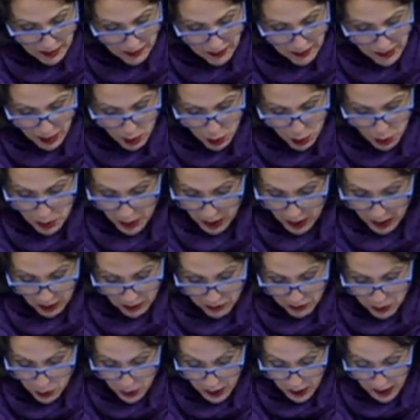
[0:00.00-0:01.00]
a Franco porque
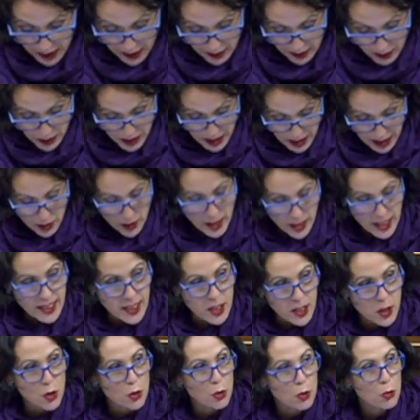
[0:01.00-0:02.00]
no fue un caído, y
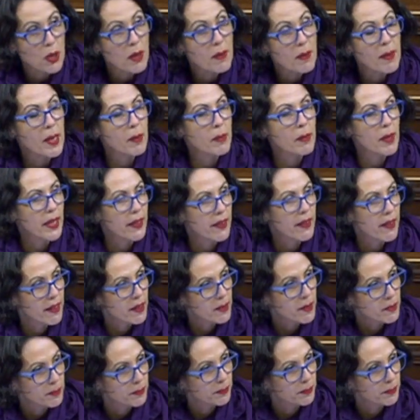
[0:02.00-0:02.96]
señorías, eso es una barbaridad